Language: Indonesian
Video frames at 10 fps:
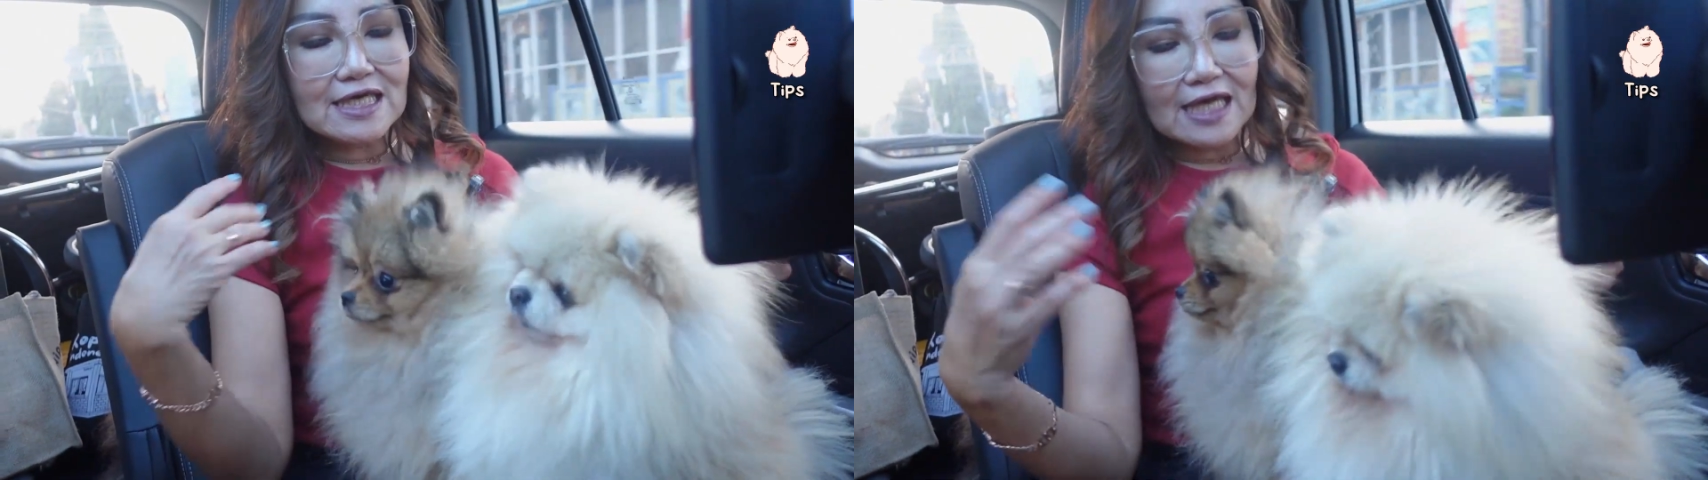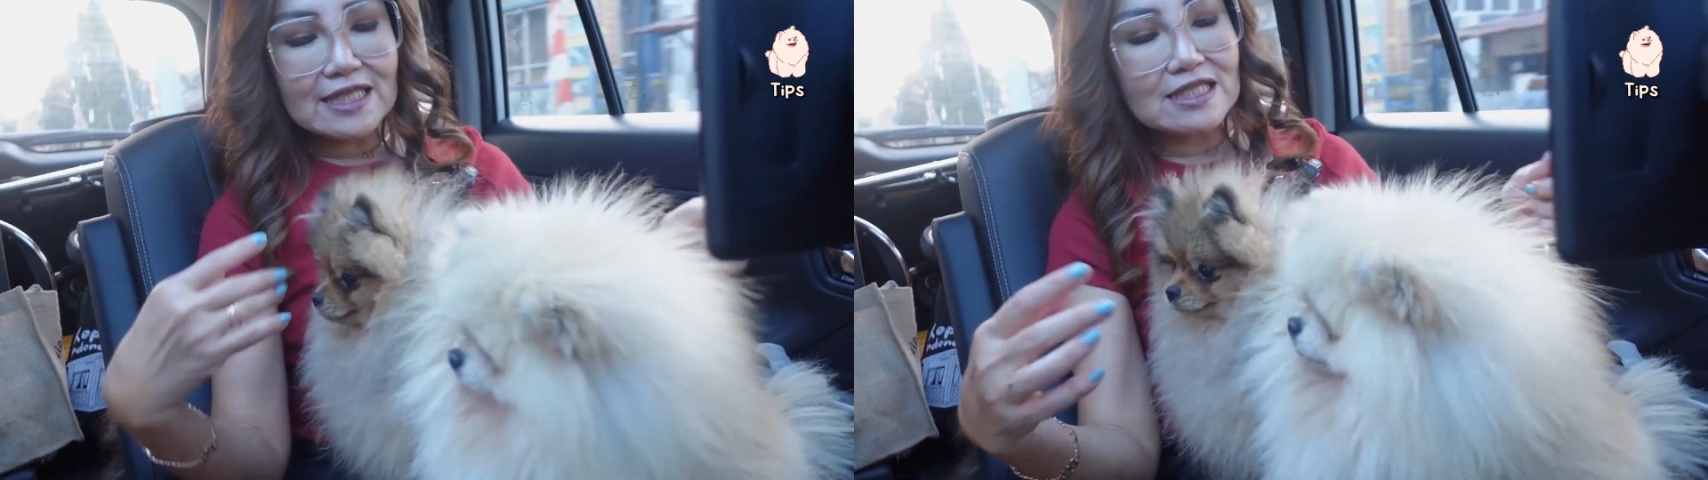ini
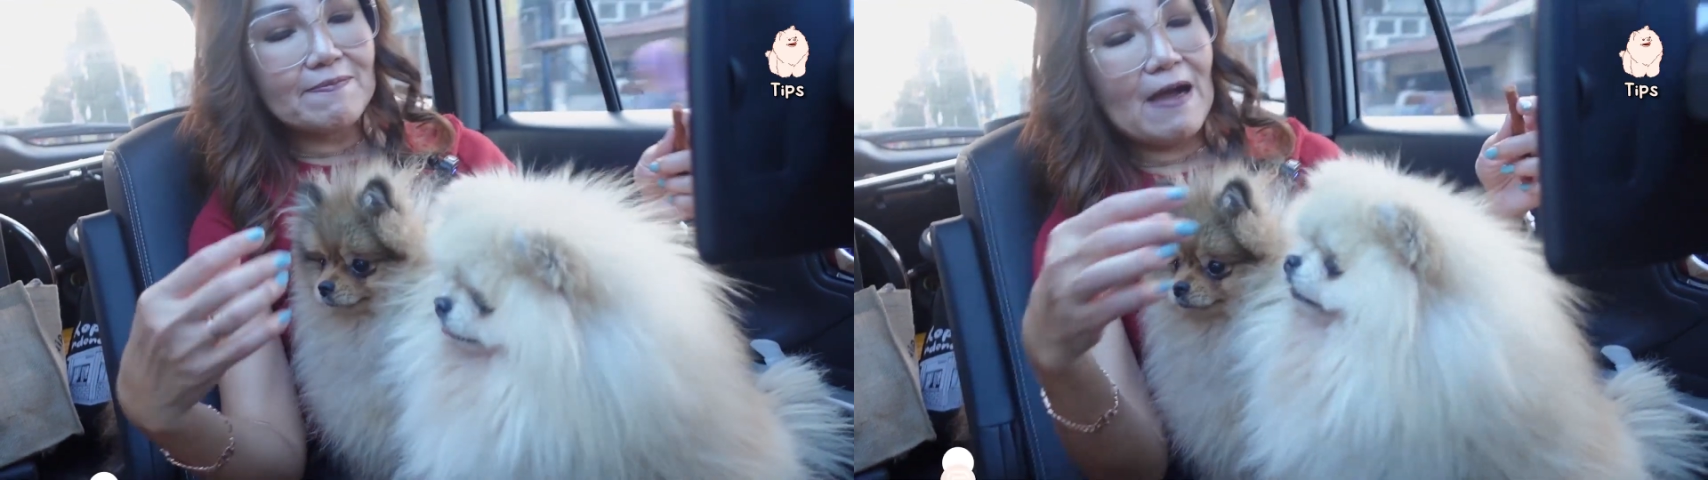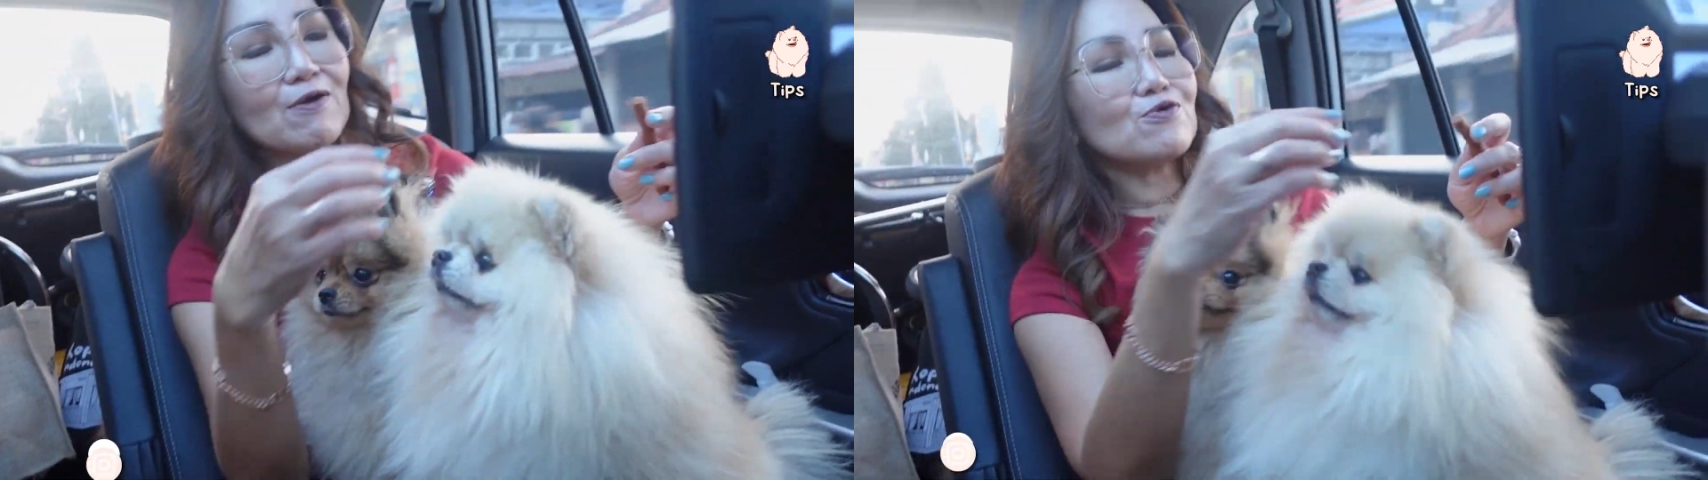kan yang di
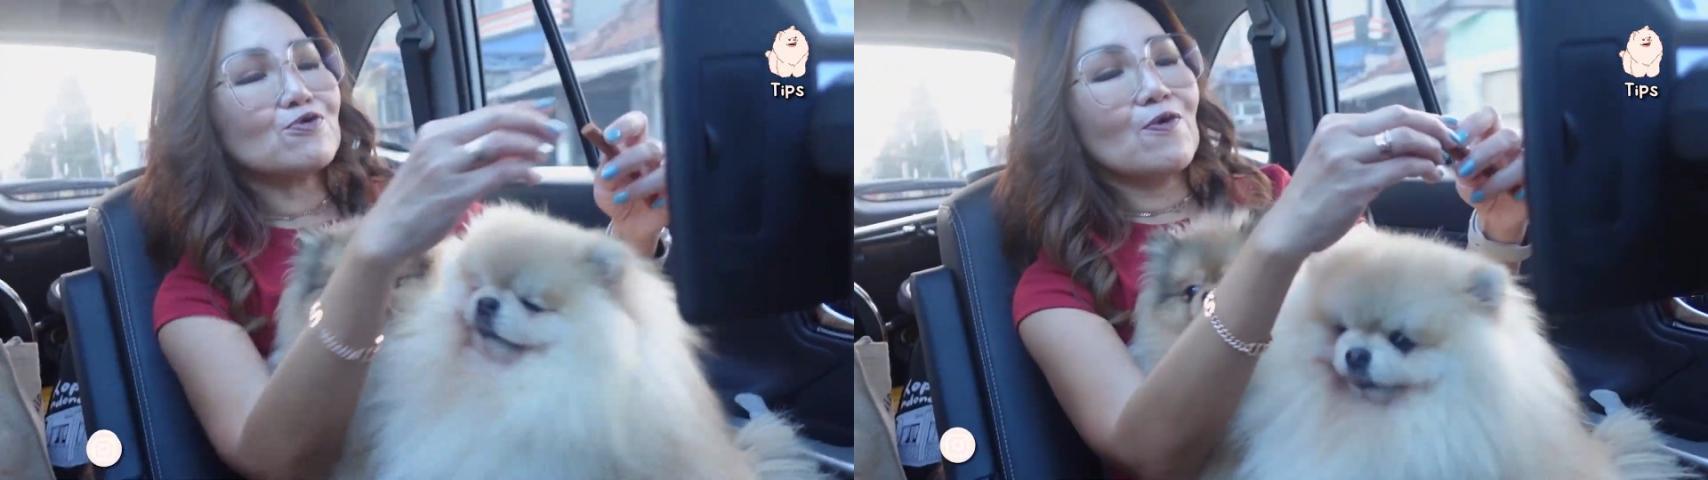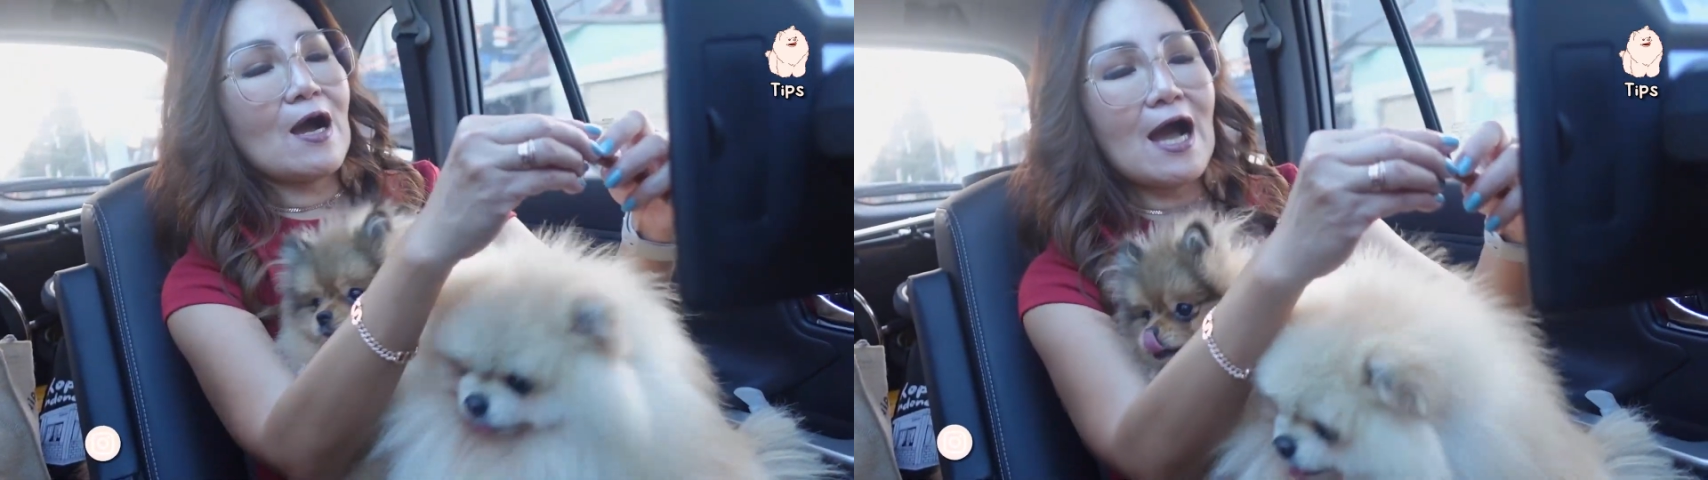pangku
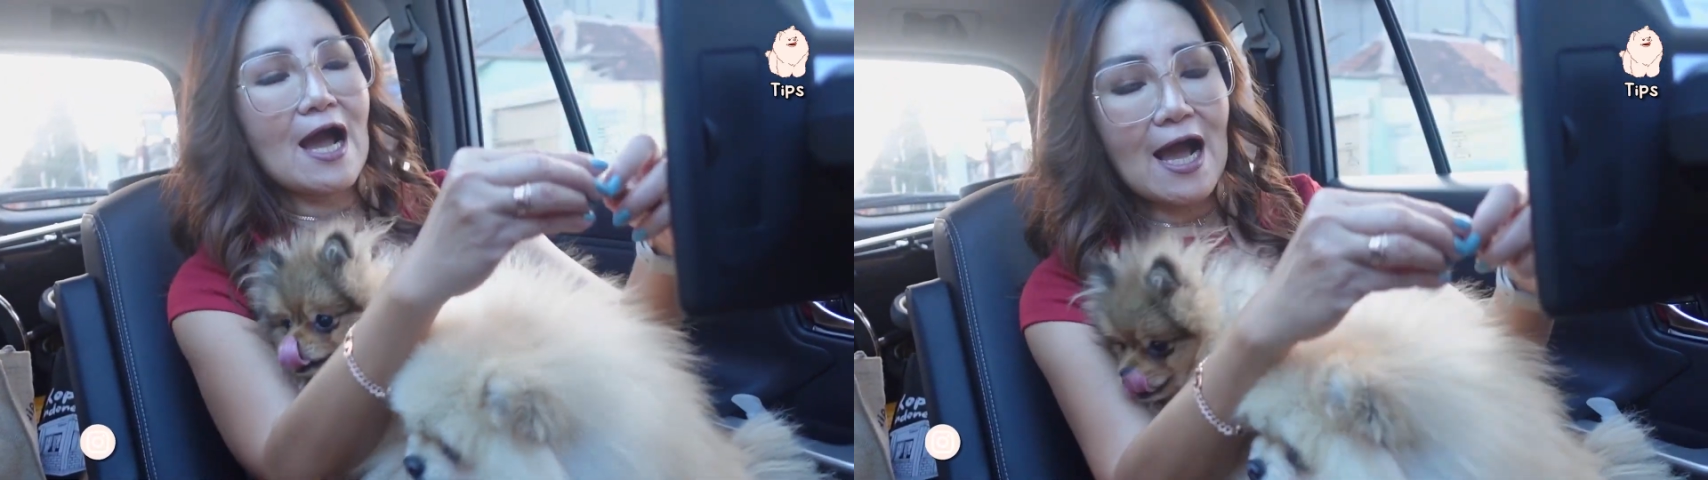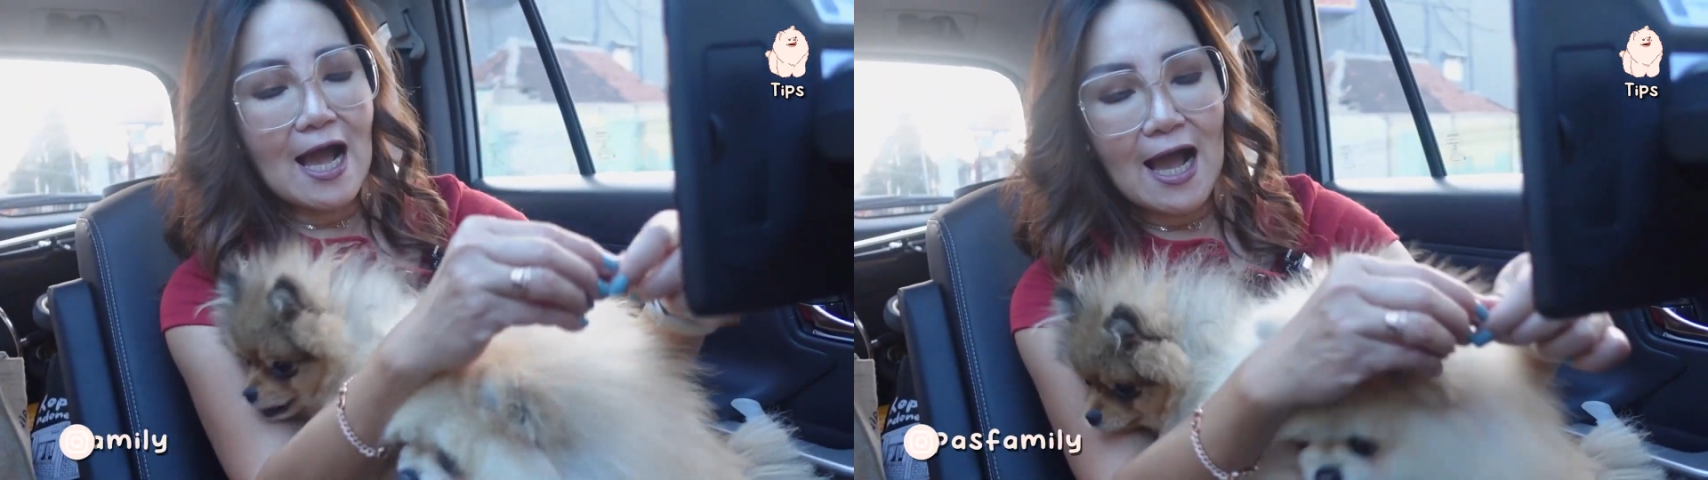
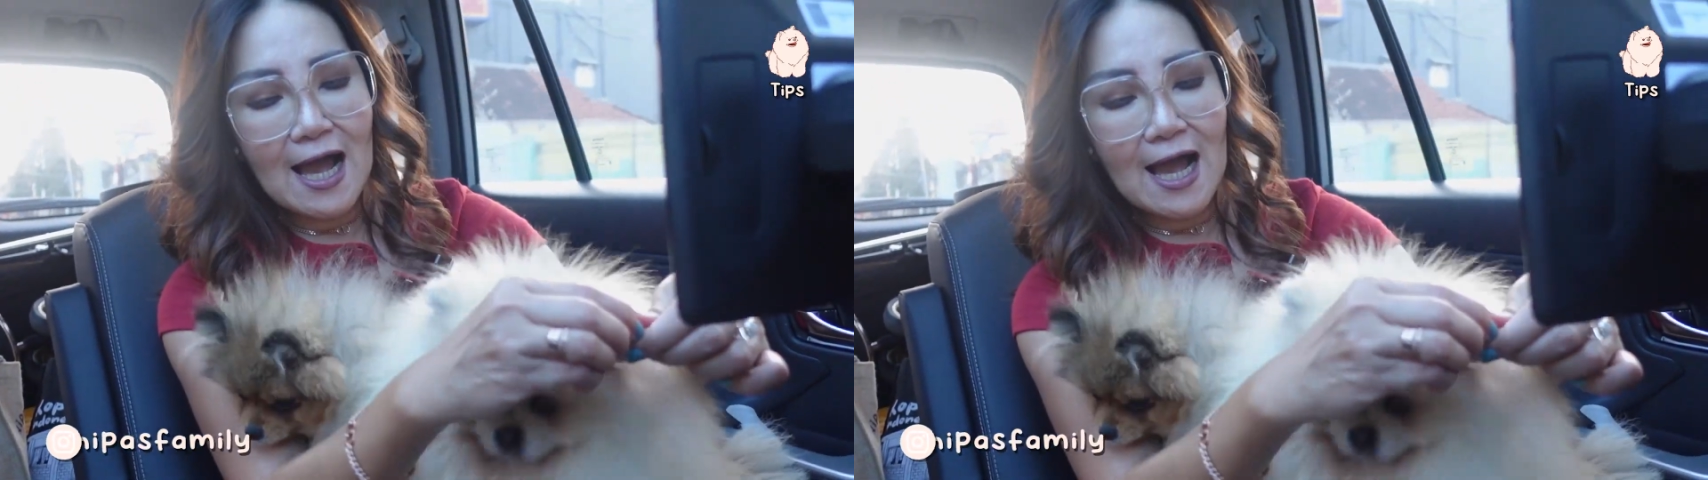dua